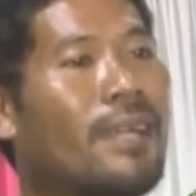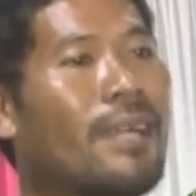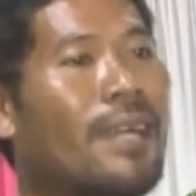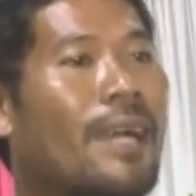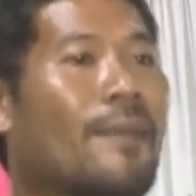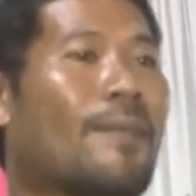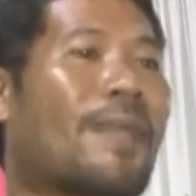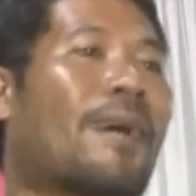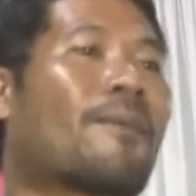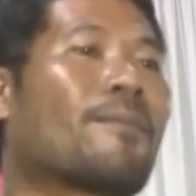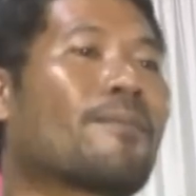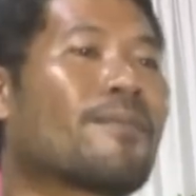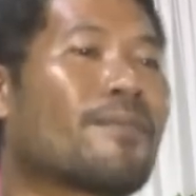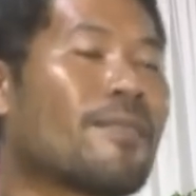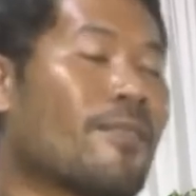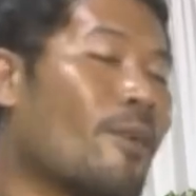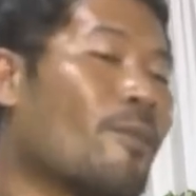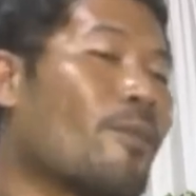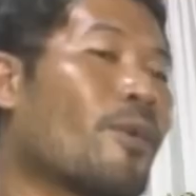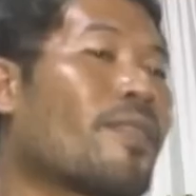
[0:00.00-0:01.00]
อาบ
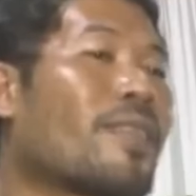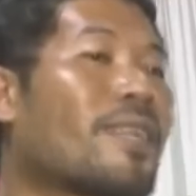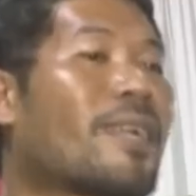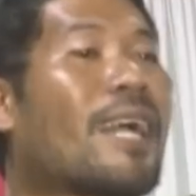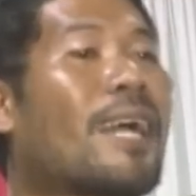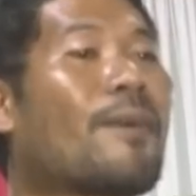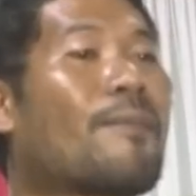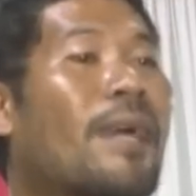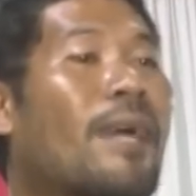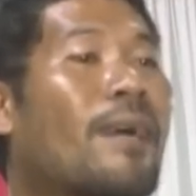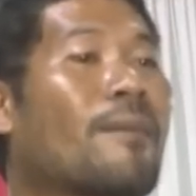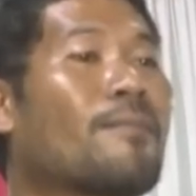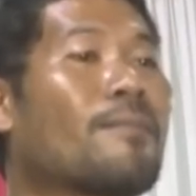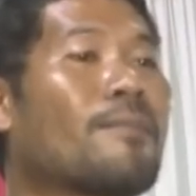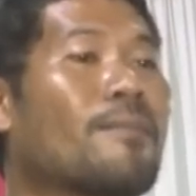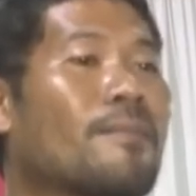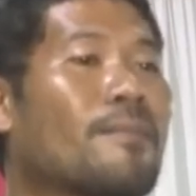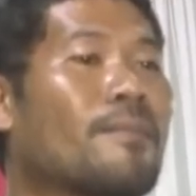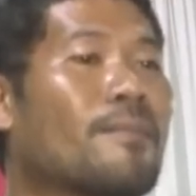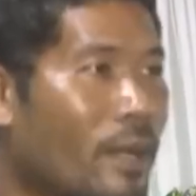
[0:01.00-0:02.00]
น้ำซ้อมบอลเสร็จก็อาบ
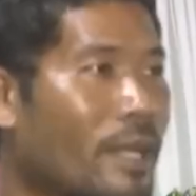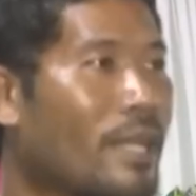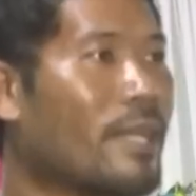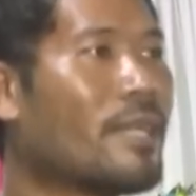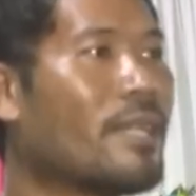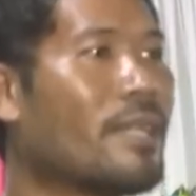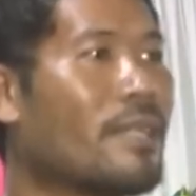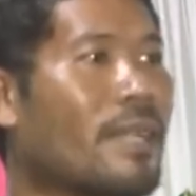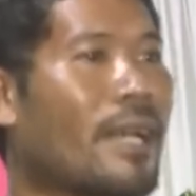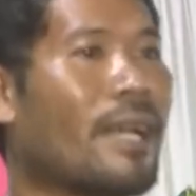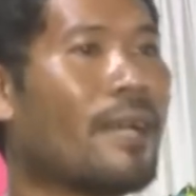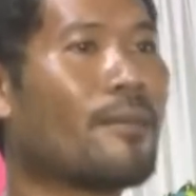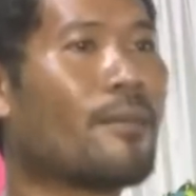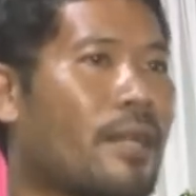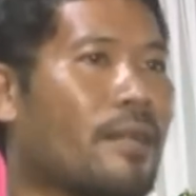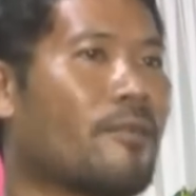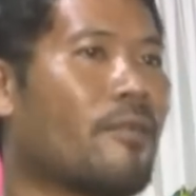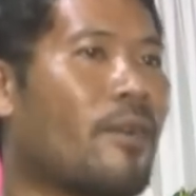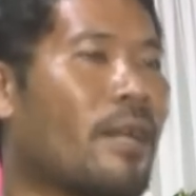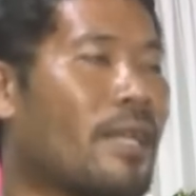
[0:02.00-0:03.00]
น้ำผมคิดถึงนะ
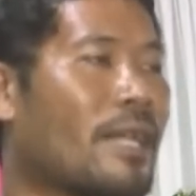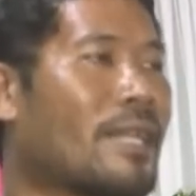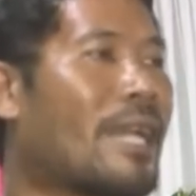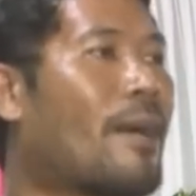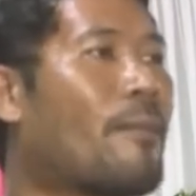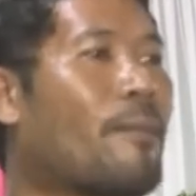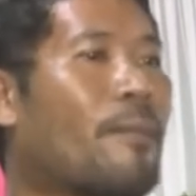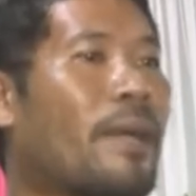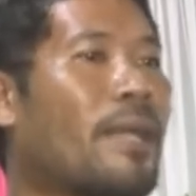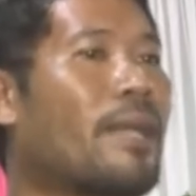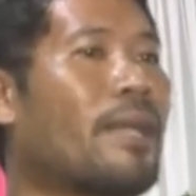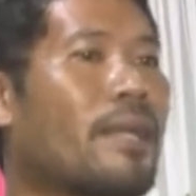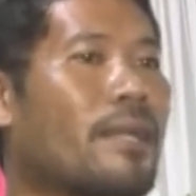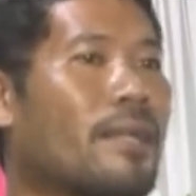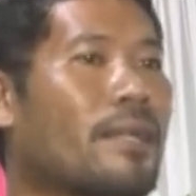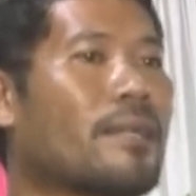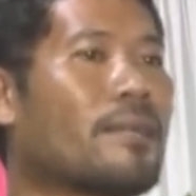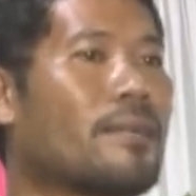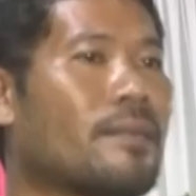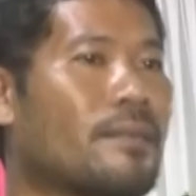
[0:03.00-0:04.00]
ว่าจะทำไหม
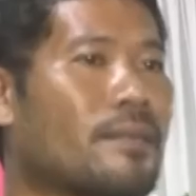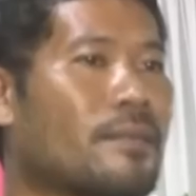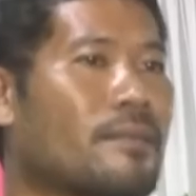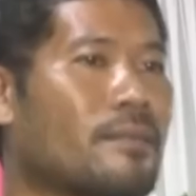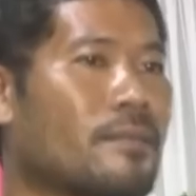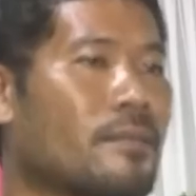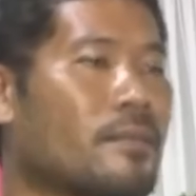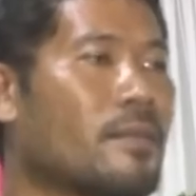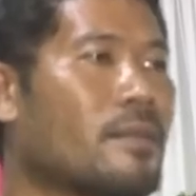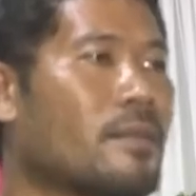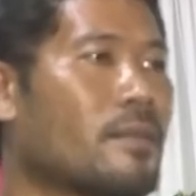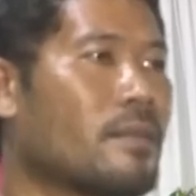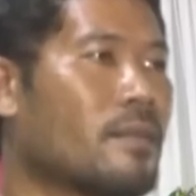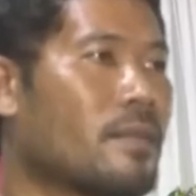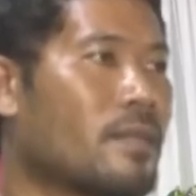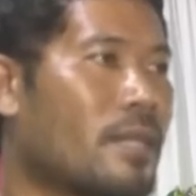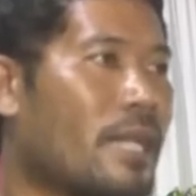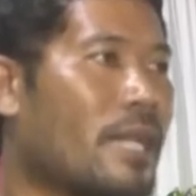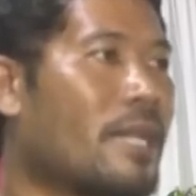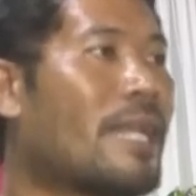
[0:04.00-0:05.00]

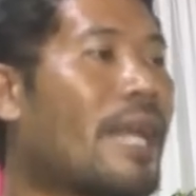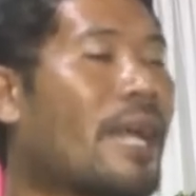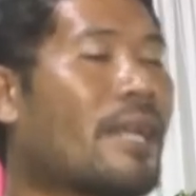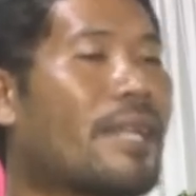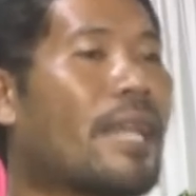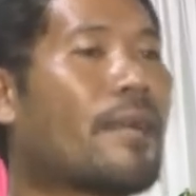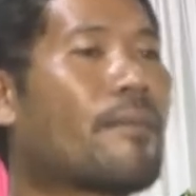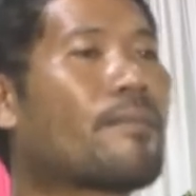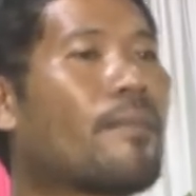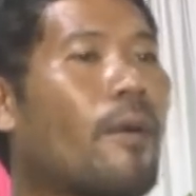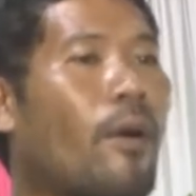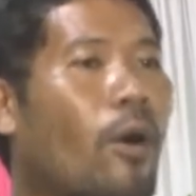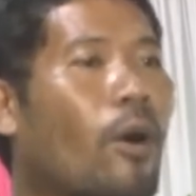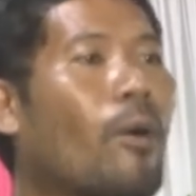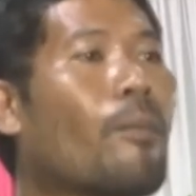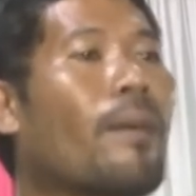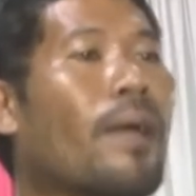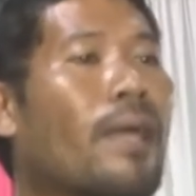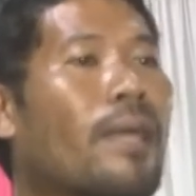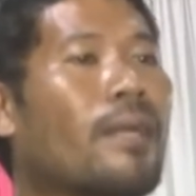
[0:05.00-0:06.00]
ได้อย่างเด็กพร้อ
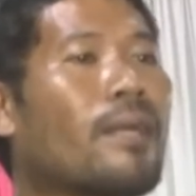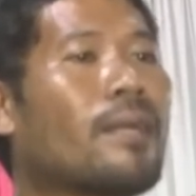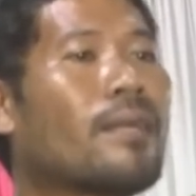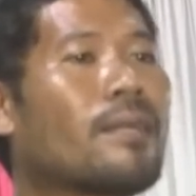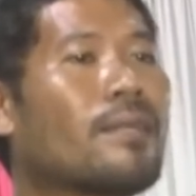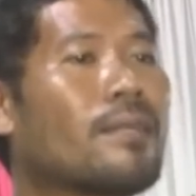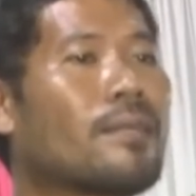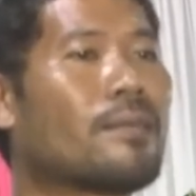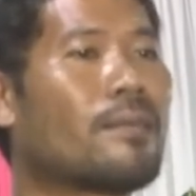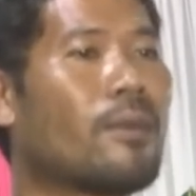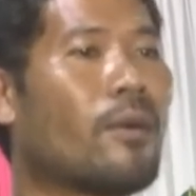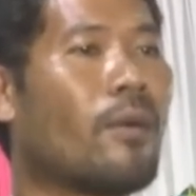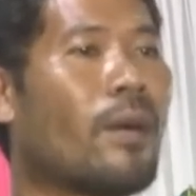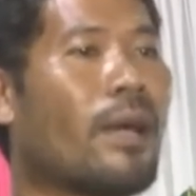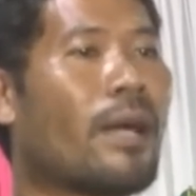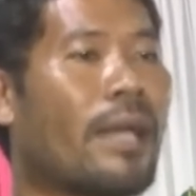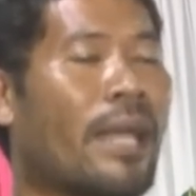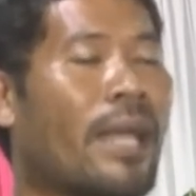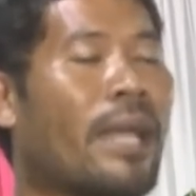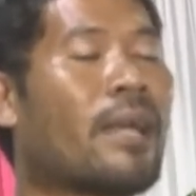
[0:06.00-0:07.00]
มไหมเพราะ
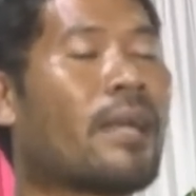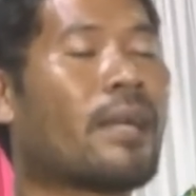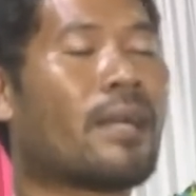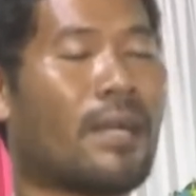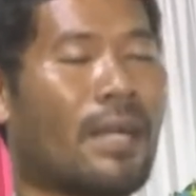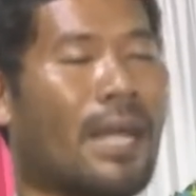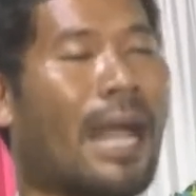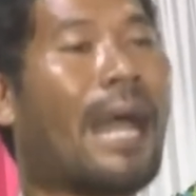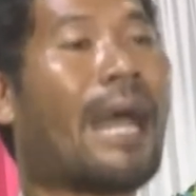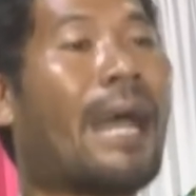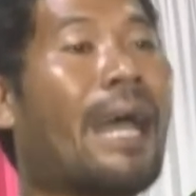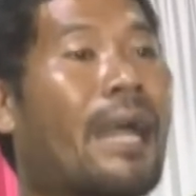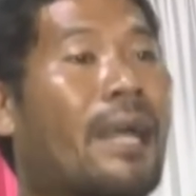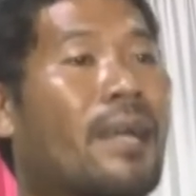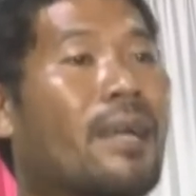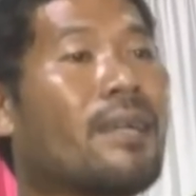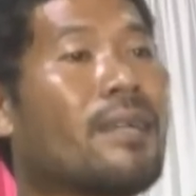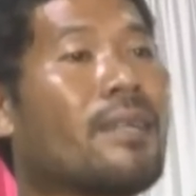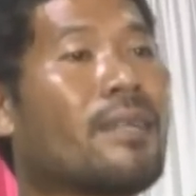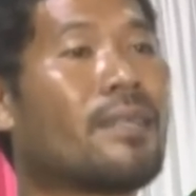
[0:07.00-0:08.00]
ว่าแข้งขาหัก
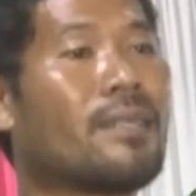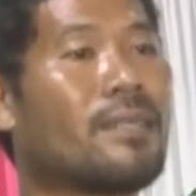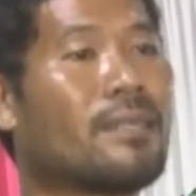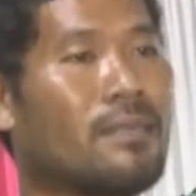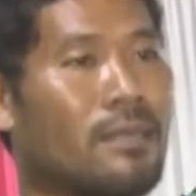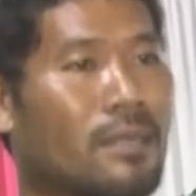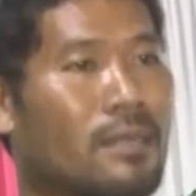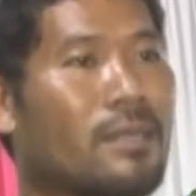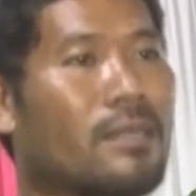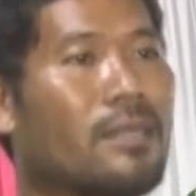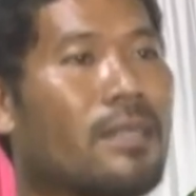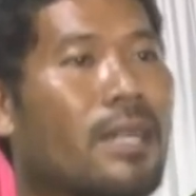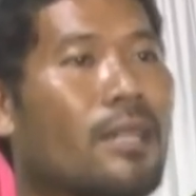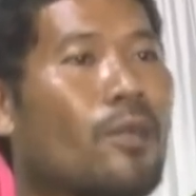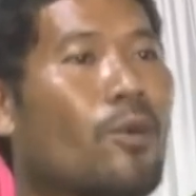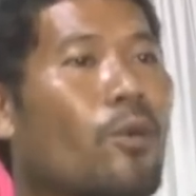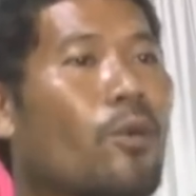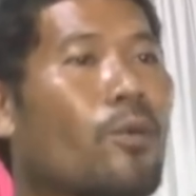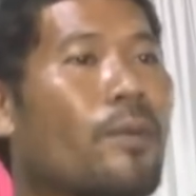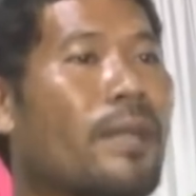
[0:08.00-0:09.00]
กระ
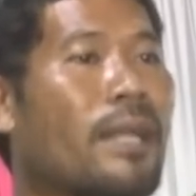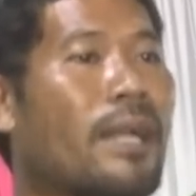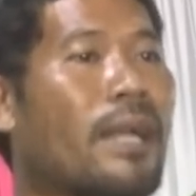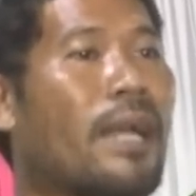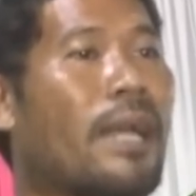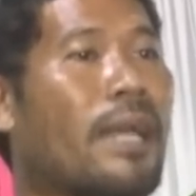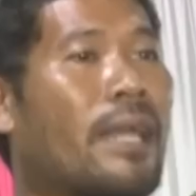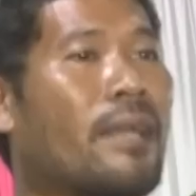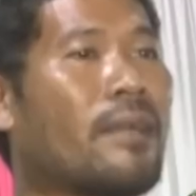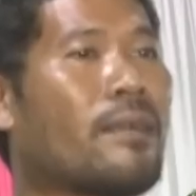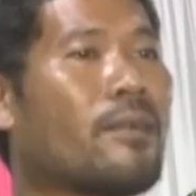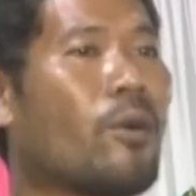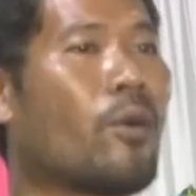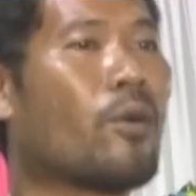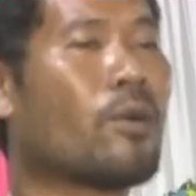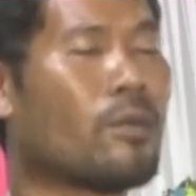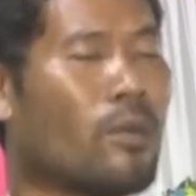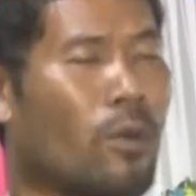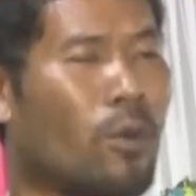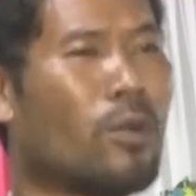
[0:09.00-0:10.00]
ดูกเป็นยังไง
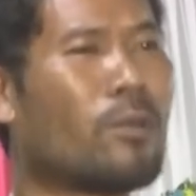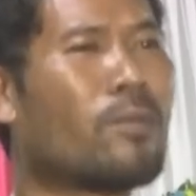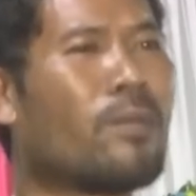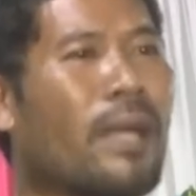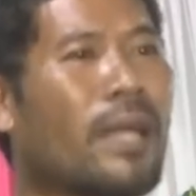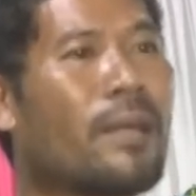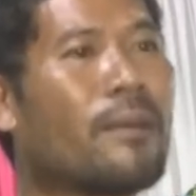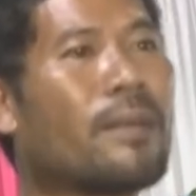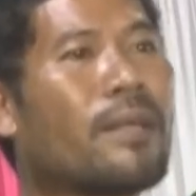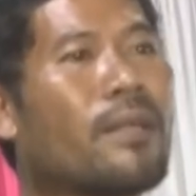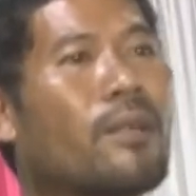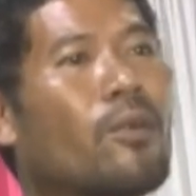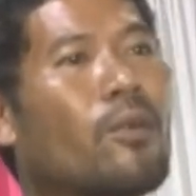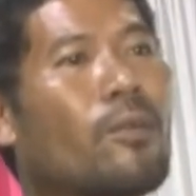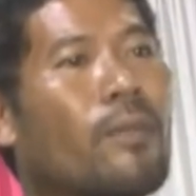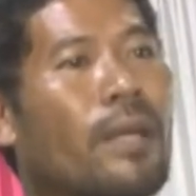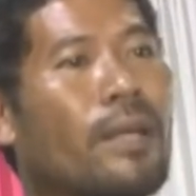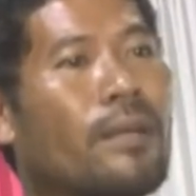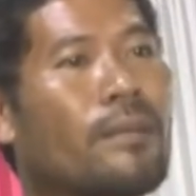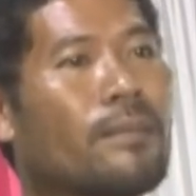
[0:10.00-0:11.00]
คดไหมผิดรู
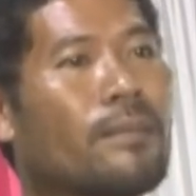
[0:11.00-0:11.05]
ปไหม